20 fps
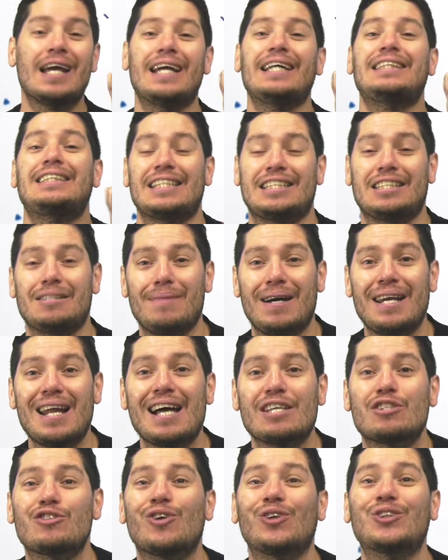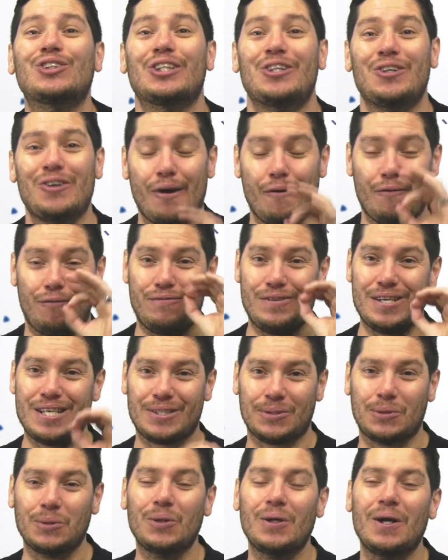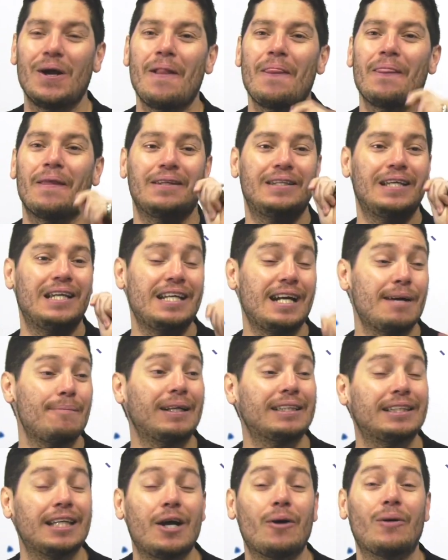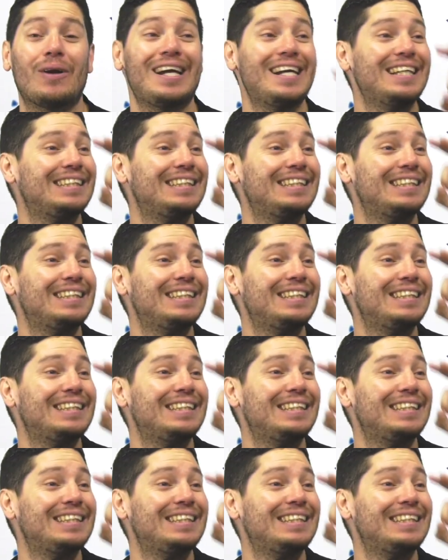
Esta semana sorteo de fixture de Liga Amateur.